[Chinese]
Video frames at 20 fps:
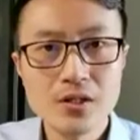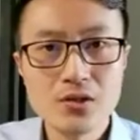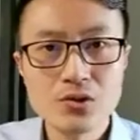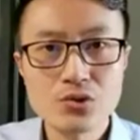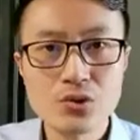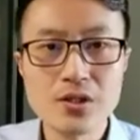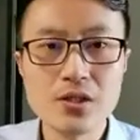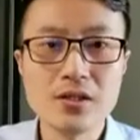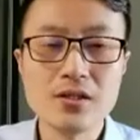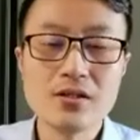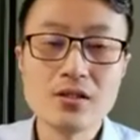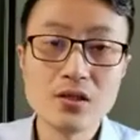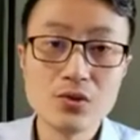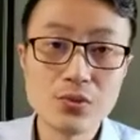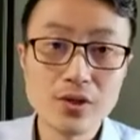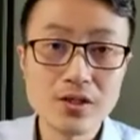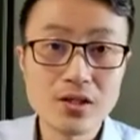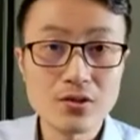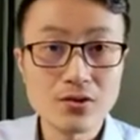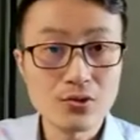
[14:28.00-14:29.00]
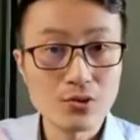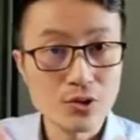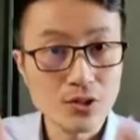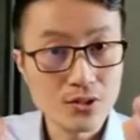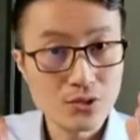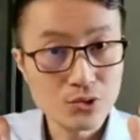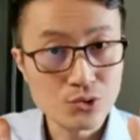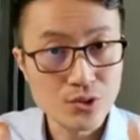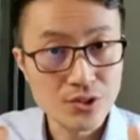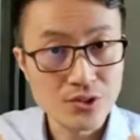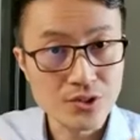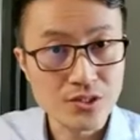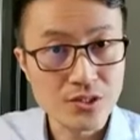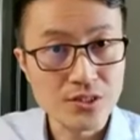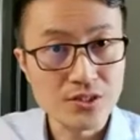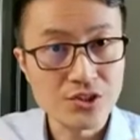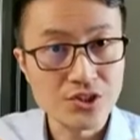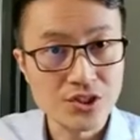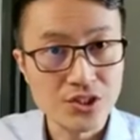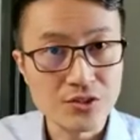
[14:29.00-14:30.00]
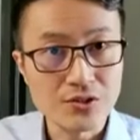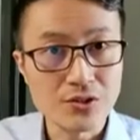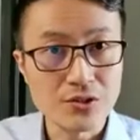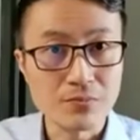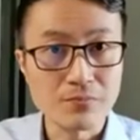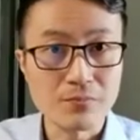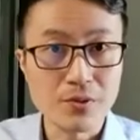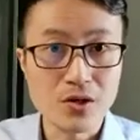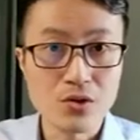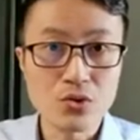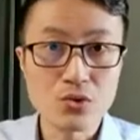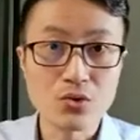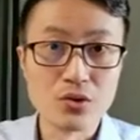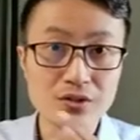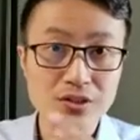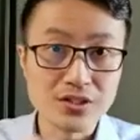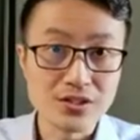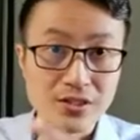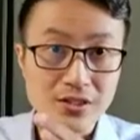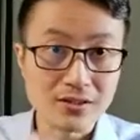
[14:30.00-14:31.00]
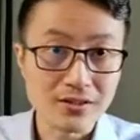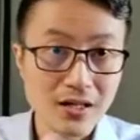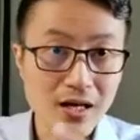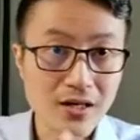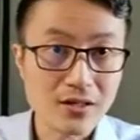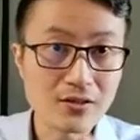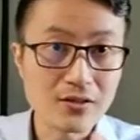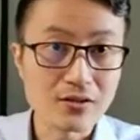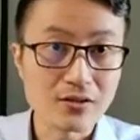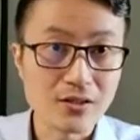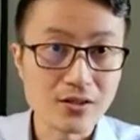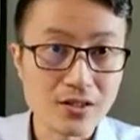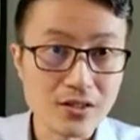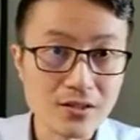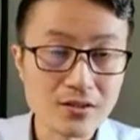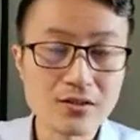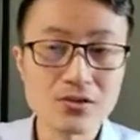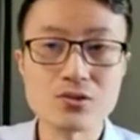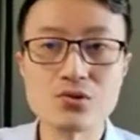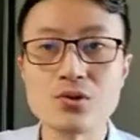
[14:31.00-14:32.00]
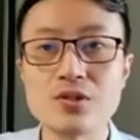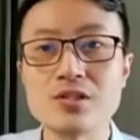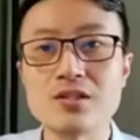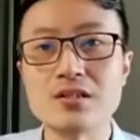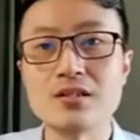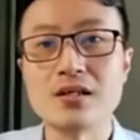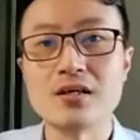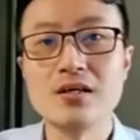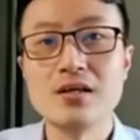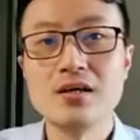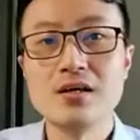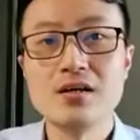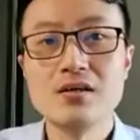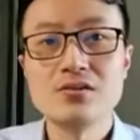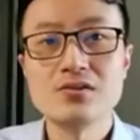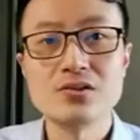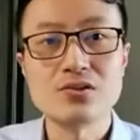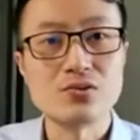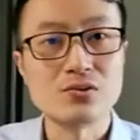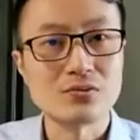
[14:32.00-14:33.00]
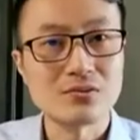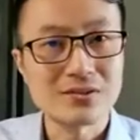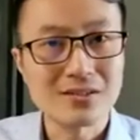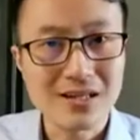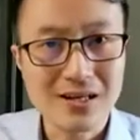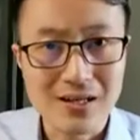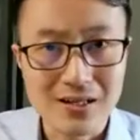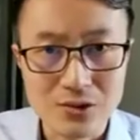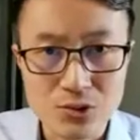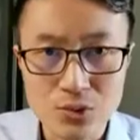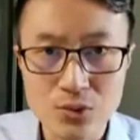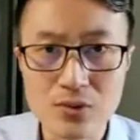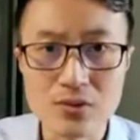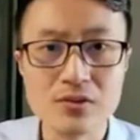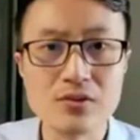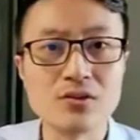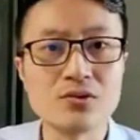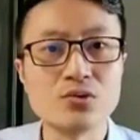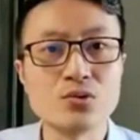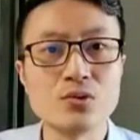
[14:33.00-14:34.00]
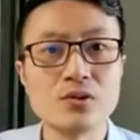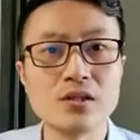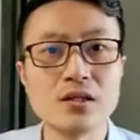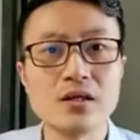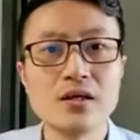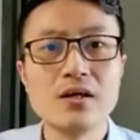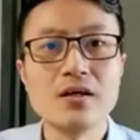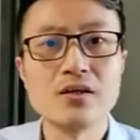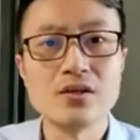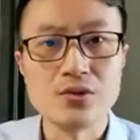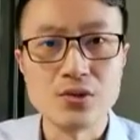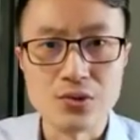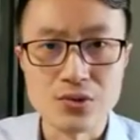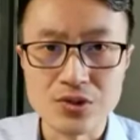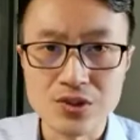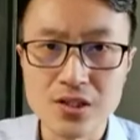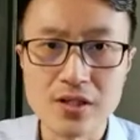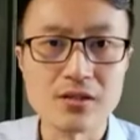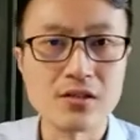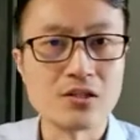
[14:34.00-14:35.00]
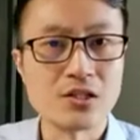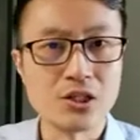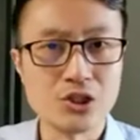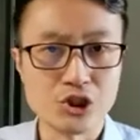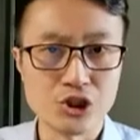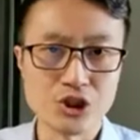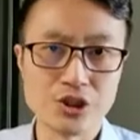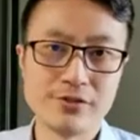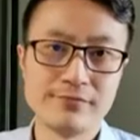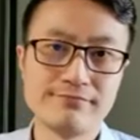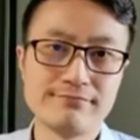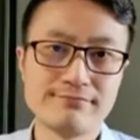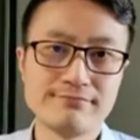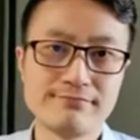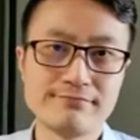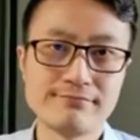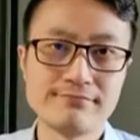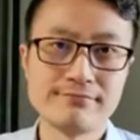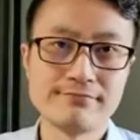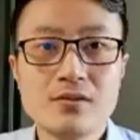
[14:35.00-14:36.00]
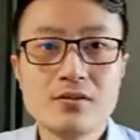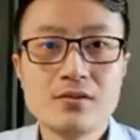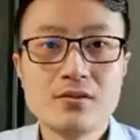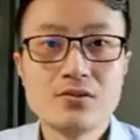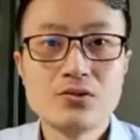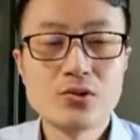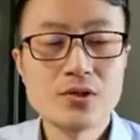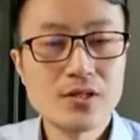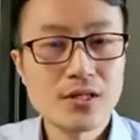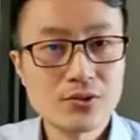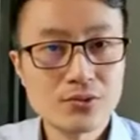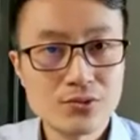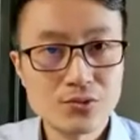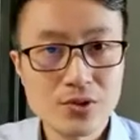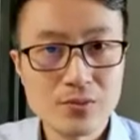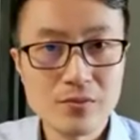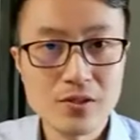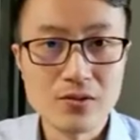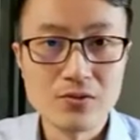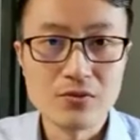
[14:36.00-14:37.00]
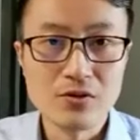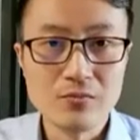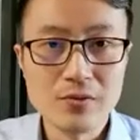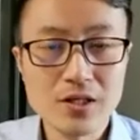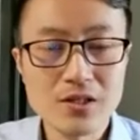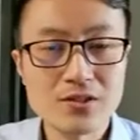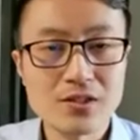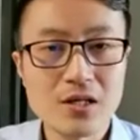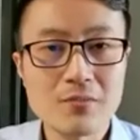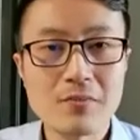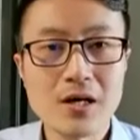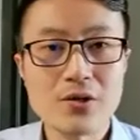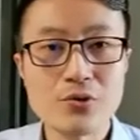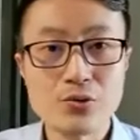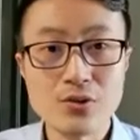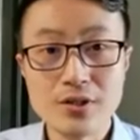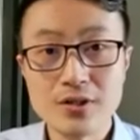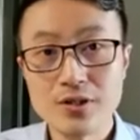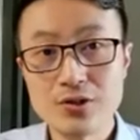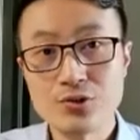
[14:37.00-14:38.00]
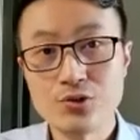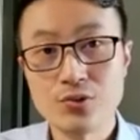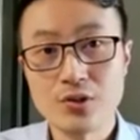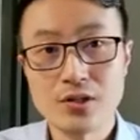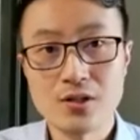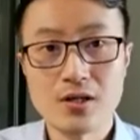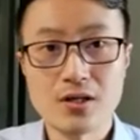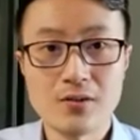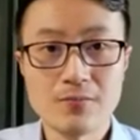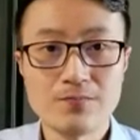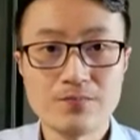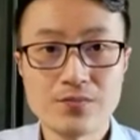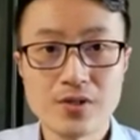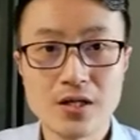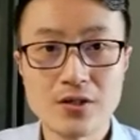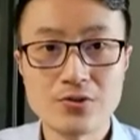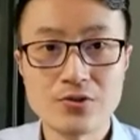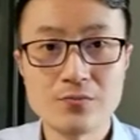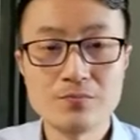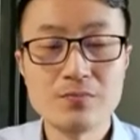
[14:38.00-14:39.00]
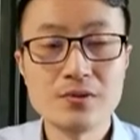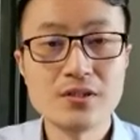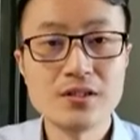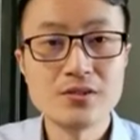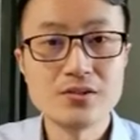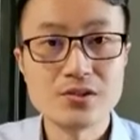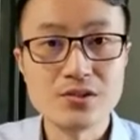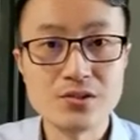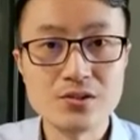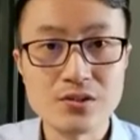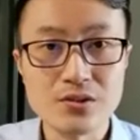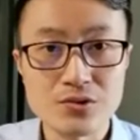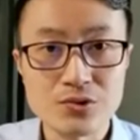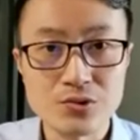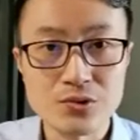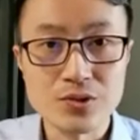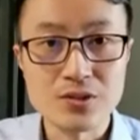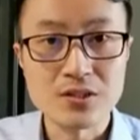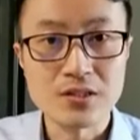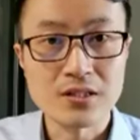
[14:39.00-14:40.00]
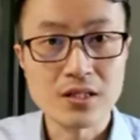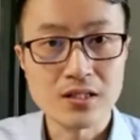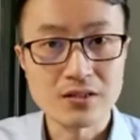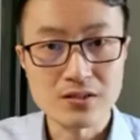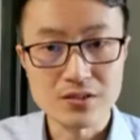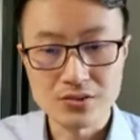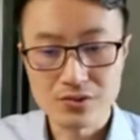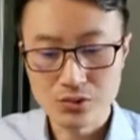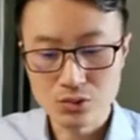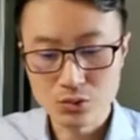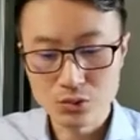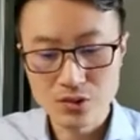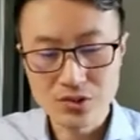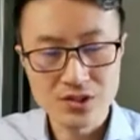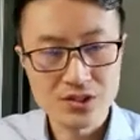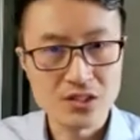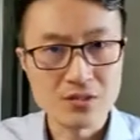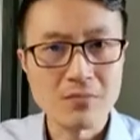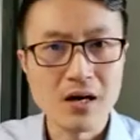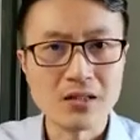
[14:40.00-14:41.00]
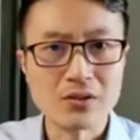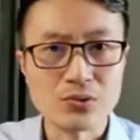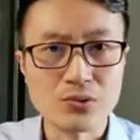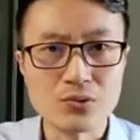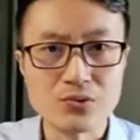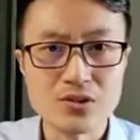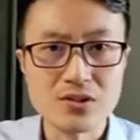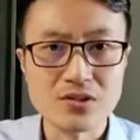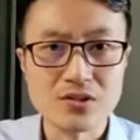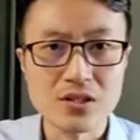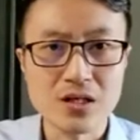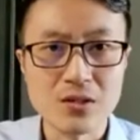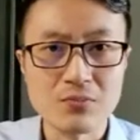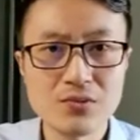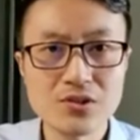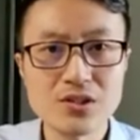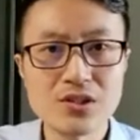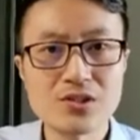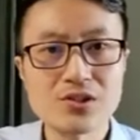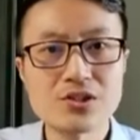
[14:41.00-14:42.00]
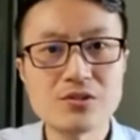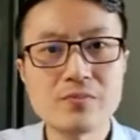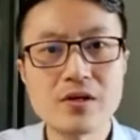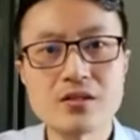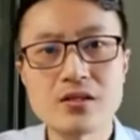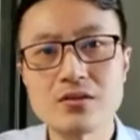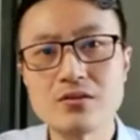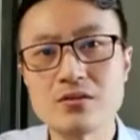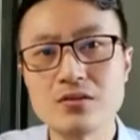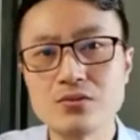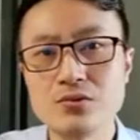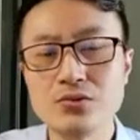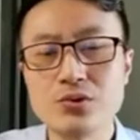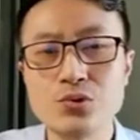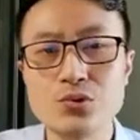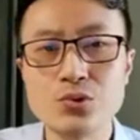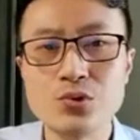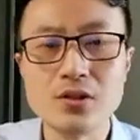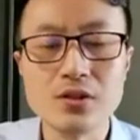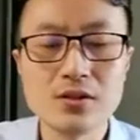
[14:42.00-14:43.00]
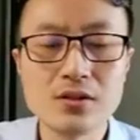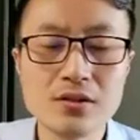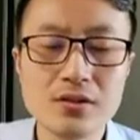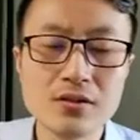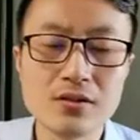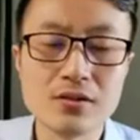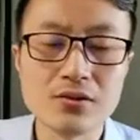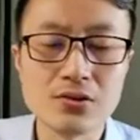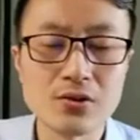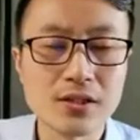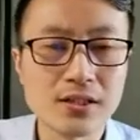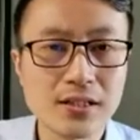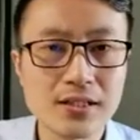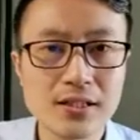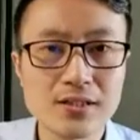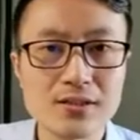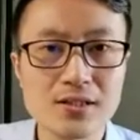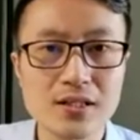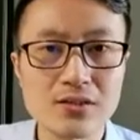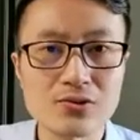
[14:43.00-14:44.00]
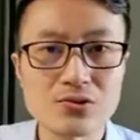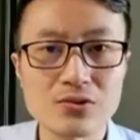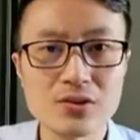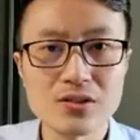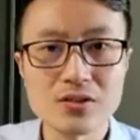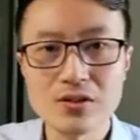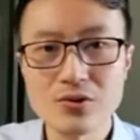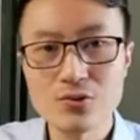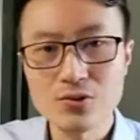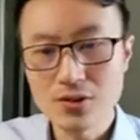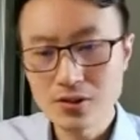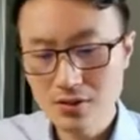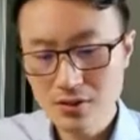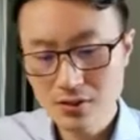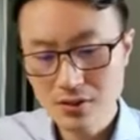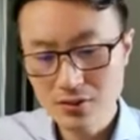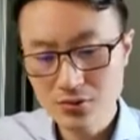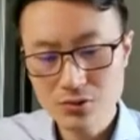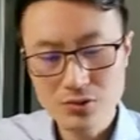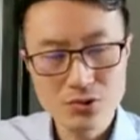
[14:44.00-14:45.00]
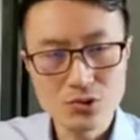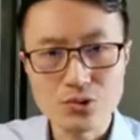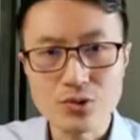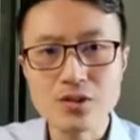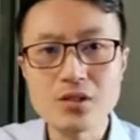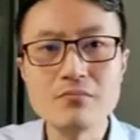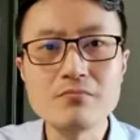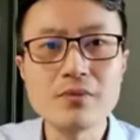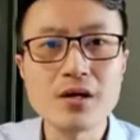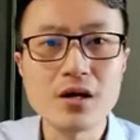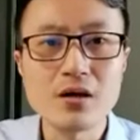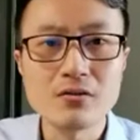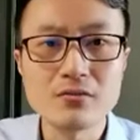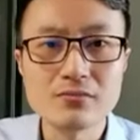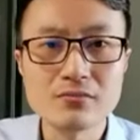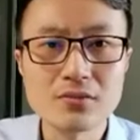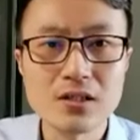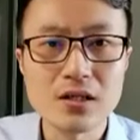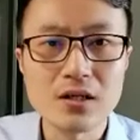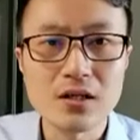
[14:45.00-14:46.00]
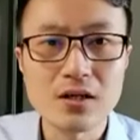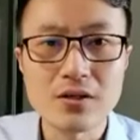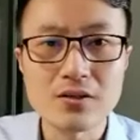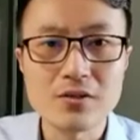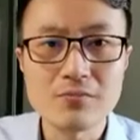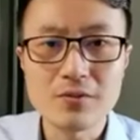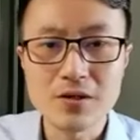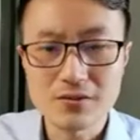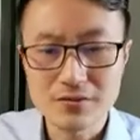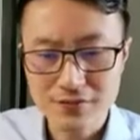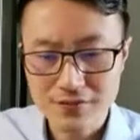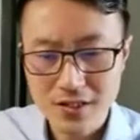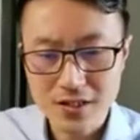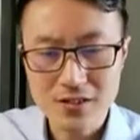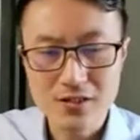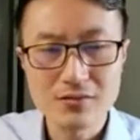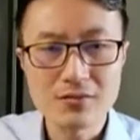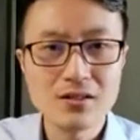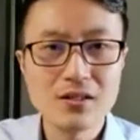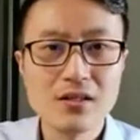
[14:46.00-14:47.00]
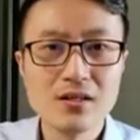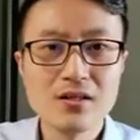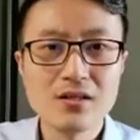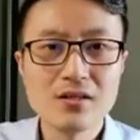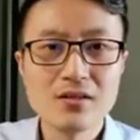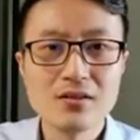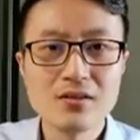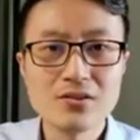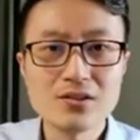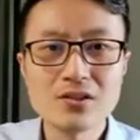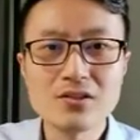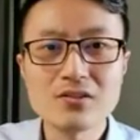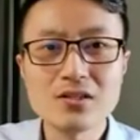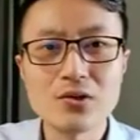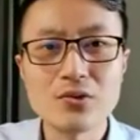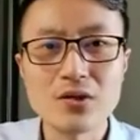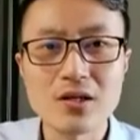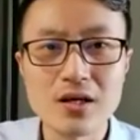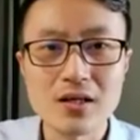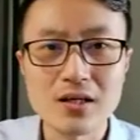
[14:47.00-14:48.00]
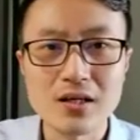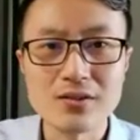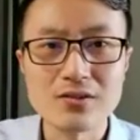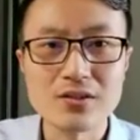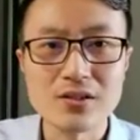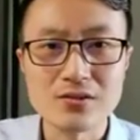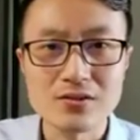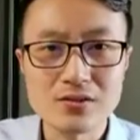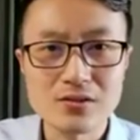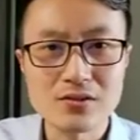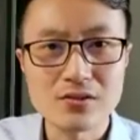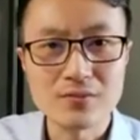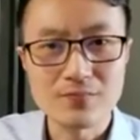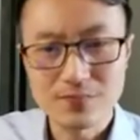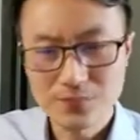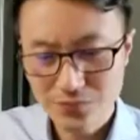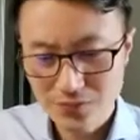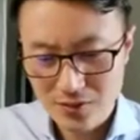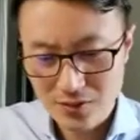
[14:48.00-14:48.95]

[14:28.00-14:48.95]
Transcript: 所以，认为英语语音的学习仅仅包括那些单个的音的学习呢，是一种大错特错的有限的认知。所以啊，同学们，我们要想把语音给学好，那就不能仅仅学习它的一些最起码的东西啊。目前市面上有很多的语音课都和大家讲说，这个语音课就是学音标啊，音标的发音，这个在我看来简直是